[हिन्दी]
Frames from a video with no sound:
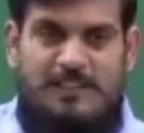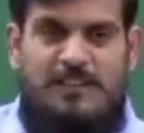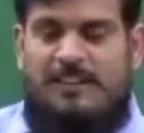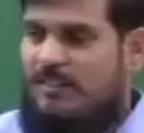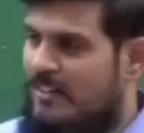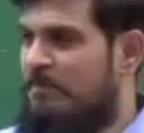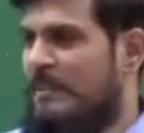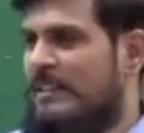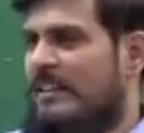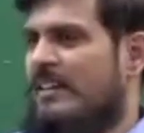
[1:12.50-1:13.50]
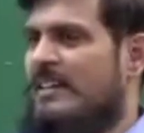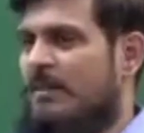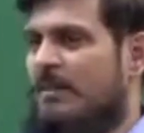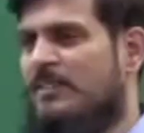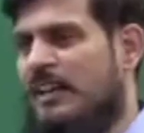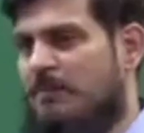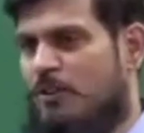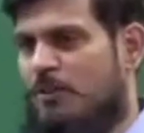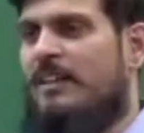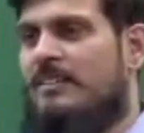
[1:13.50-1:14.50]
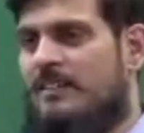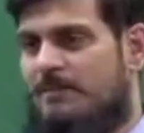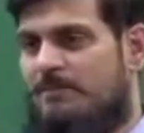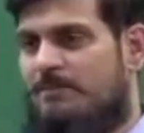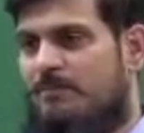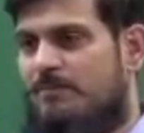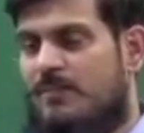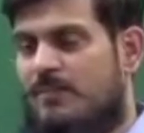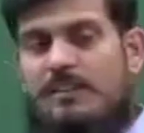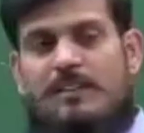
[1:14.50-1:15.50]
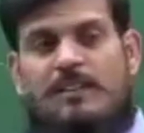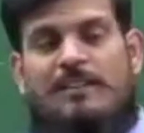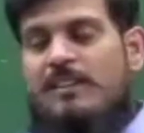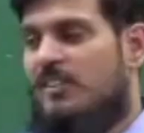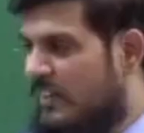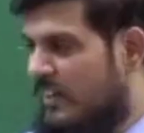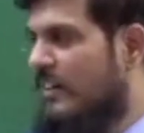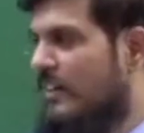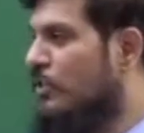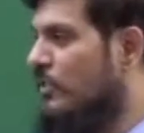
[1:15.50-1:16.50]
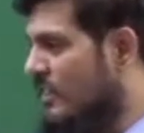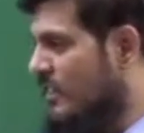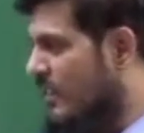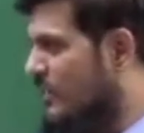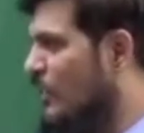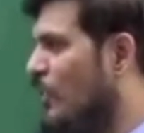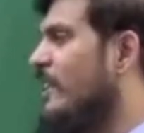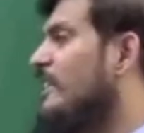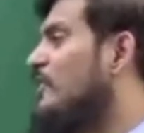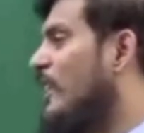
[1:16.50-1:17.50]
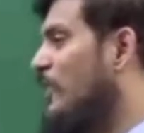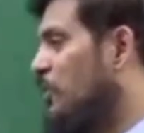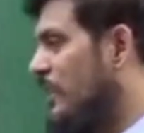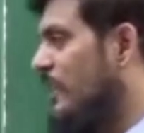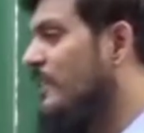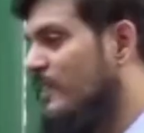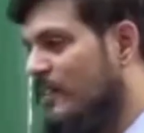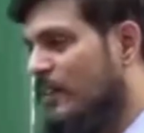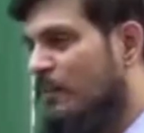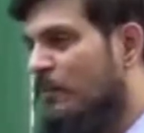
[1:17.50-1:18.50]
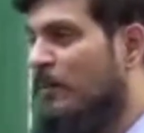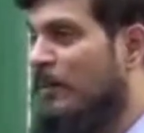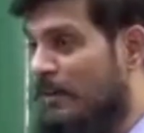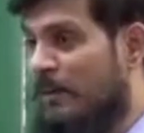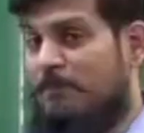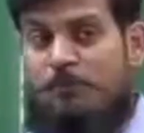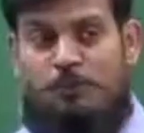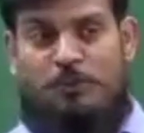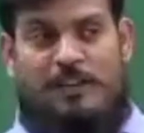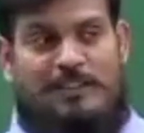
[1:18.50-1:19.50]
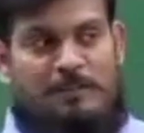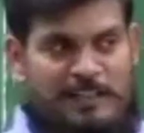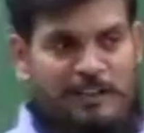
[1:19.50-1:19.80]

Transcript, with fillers: इतना पता है ना कार्बन चार बॉन्ड बनाता है yes, इसी के लिए तो इतनी देर से ऑर्गेनिक चालू की मैं कई बार पूछ चुका था मैंने कहा ऑर्गेनिक